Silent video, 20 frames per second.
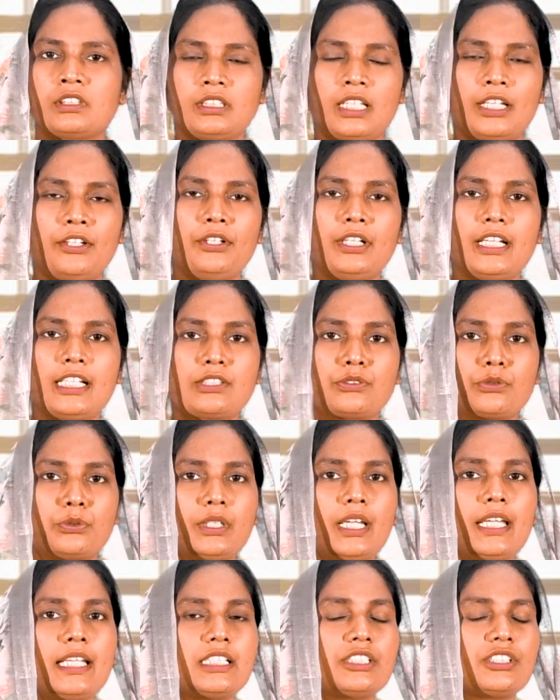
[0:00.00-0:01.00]
தன்னுடைய
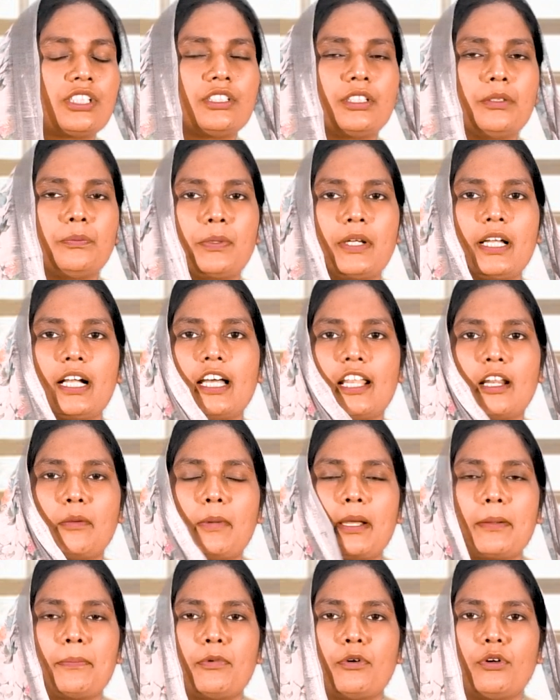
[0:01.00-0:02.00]
சுய இஷ்டத்தின்
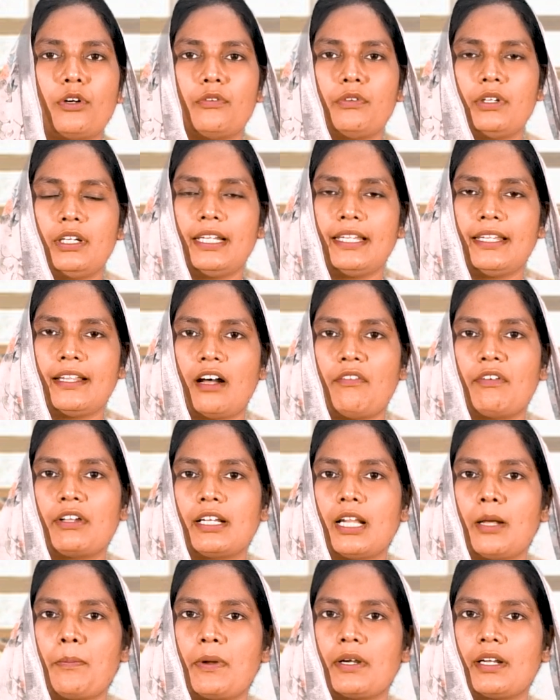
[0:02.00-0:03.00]
பிரகாரமாய் போகவில்லை அவர்
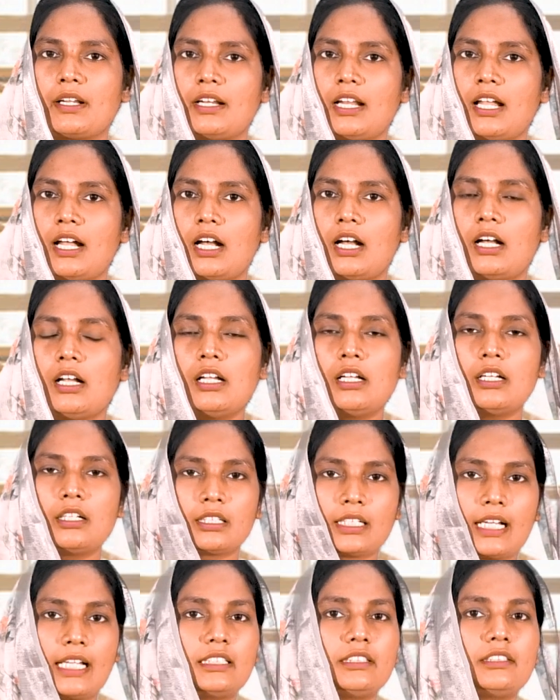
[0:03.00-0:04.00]
என்ன பண்ணுறன்னா
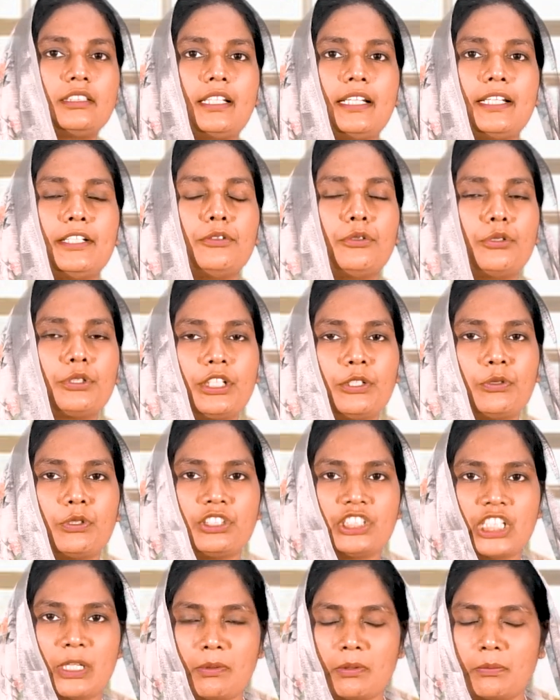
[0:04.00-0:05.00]
கர்த்தரை நோக்கி
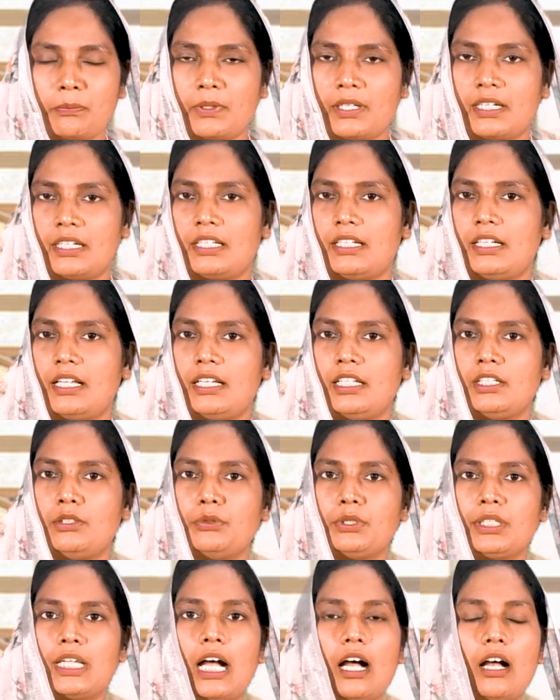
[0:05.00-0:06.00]
ஒரு ஜபம் பண்ணுறார்
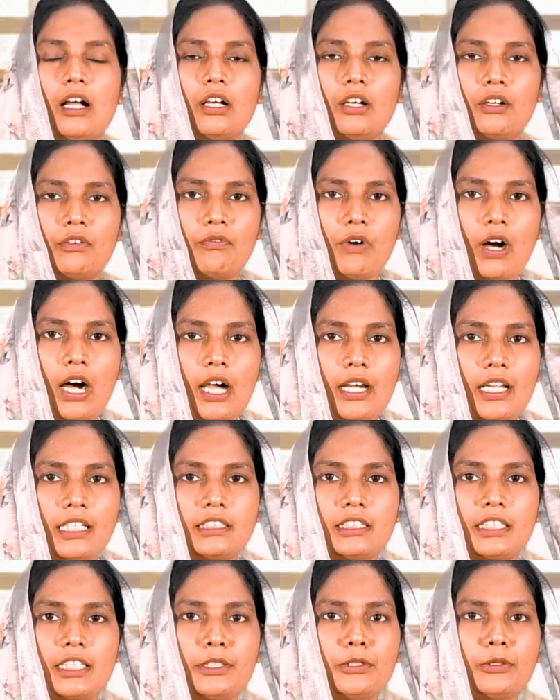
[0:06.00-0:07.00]
ஹலிலூயா
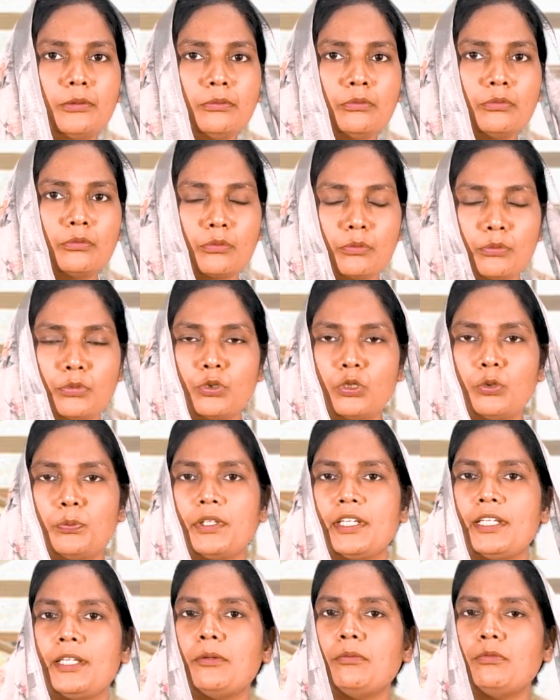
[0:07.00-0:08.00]
வானத்தையும்
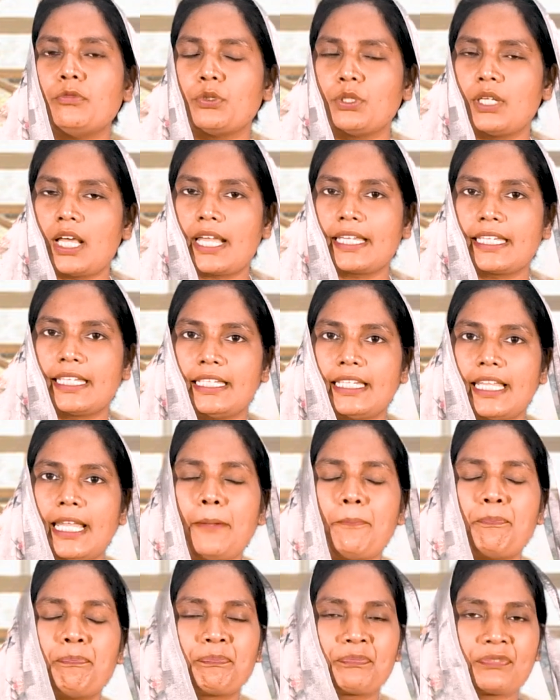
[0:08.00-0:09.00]
பூமியையும் உண்டாக்கின
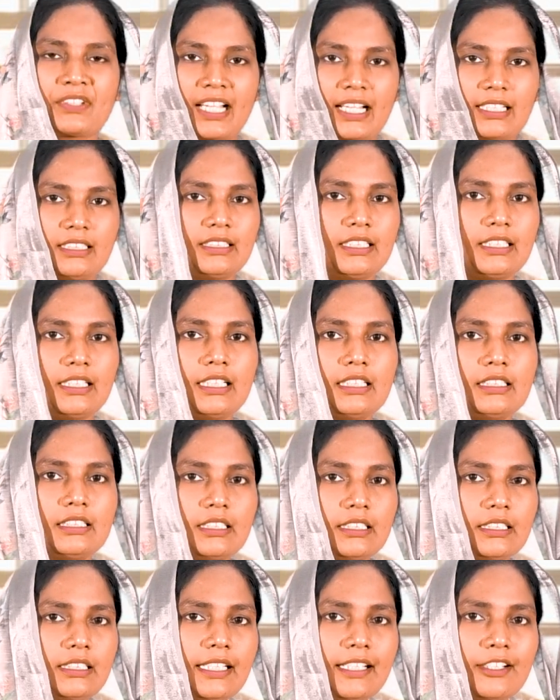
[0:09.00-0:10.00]

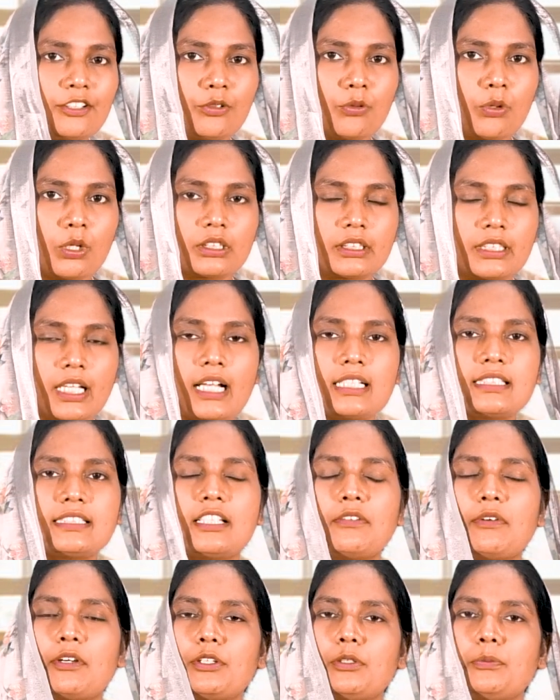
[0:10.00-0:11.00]
கர்த்தரிடத்துலேருந்து எனக்கு
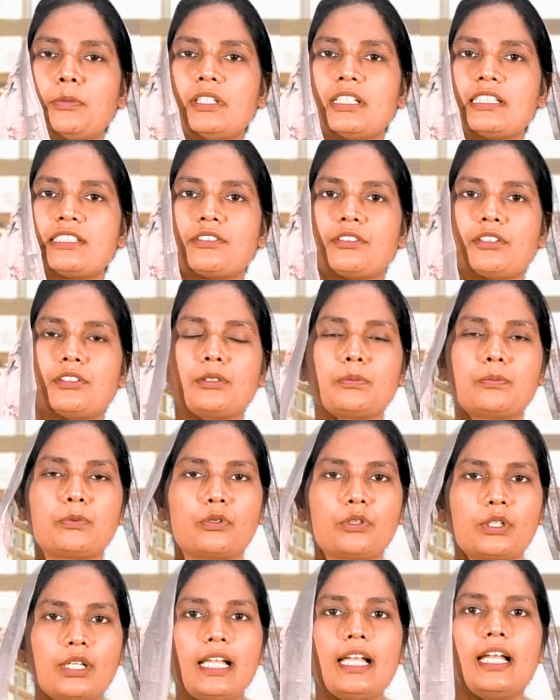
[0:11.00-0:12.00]
ஒத்தாசை வரும் என்று சொன்னது
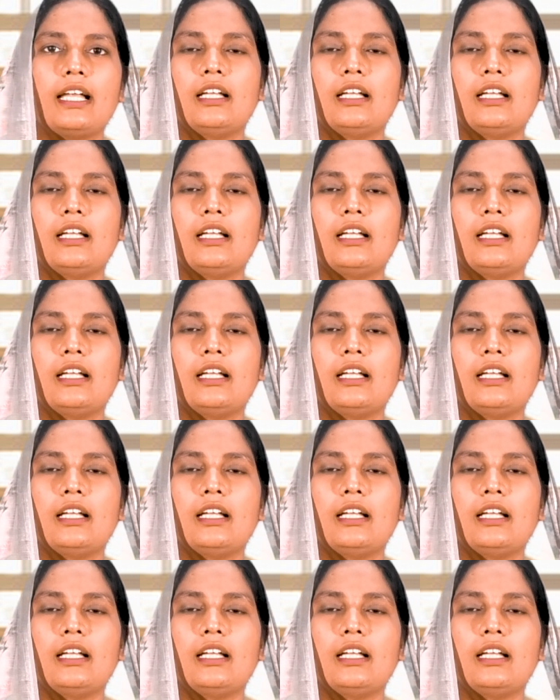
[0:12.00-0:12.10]
போல